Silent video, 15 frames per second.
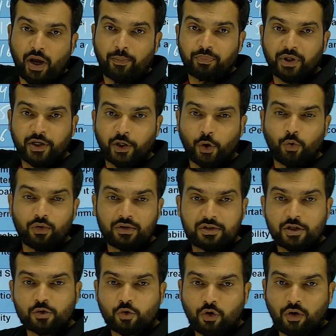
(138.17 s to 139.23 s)
एप्टीट्यूड
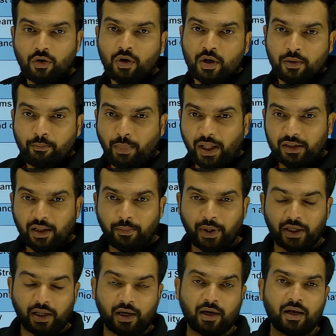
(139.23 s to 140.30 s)
जिसको
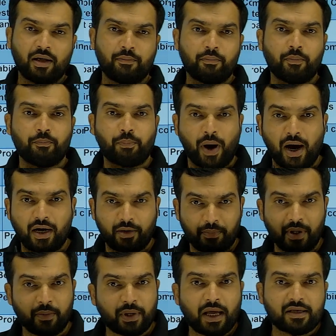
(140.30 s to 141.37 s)
मैथमेटिकल हम पार्ट
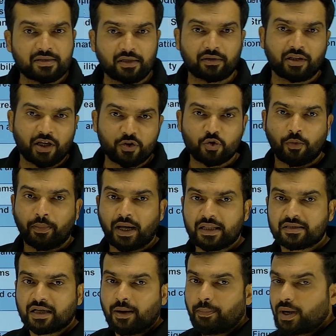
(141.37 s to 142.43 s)
भी कह सकते हैं जो
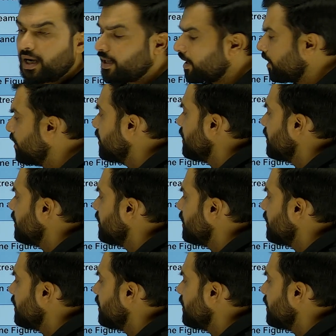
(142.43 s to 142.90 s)
मैथ्स का पार्ट है